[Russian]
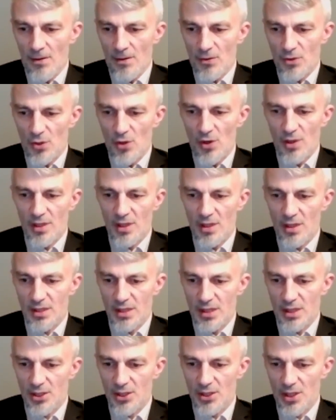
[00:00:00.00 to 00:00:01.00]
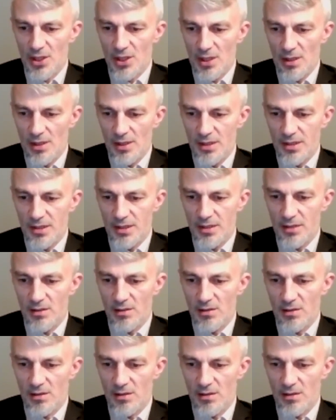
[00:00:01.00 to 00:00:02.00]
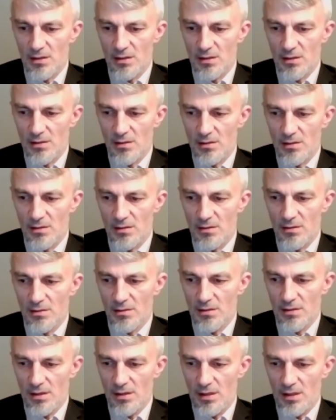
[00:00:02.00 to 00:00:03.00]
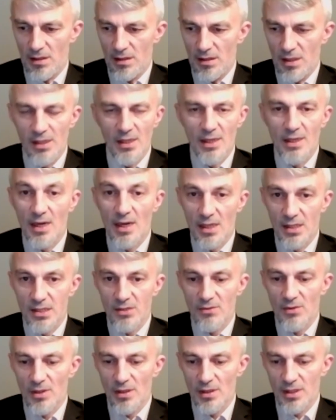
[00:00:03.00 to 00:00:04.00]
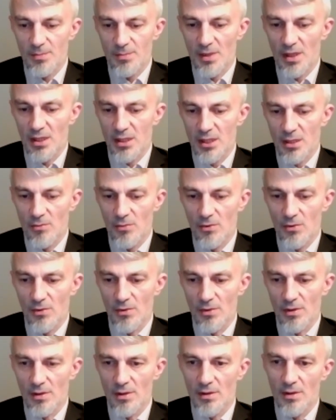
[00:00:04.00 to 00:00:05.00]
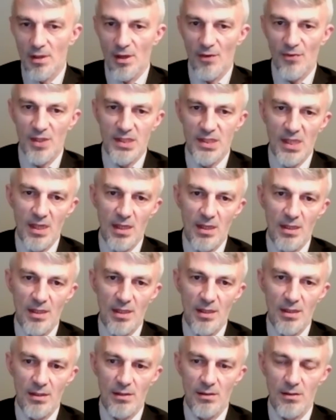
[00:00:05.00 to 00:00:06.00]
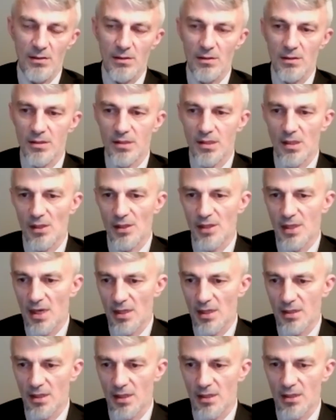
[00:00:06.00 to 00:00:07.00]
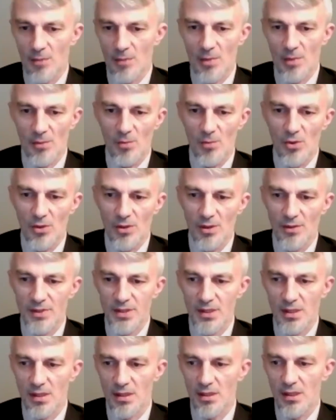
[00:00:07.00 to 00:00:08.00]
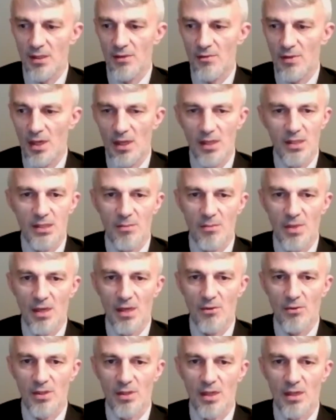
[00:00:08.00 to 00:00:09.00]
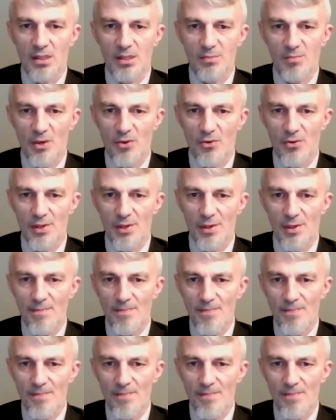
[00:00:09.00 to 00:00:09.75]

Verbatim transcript: все это разрешалось, э, и не наказывалось, поэтому офицеры, солдаты, там, ОМОНовцы, они вели себя вот так спокойно.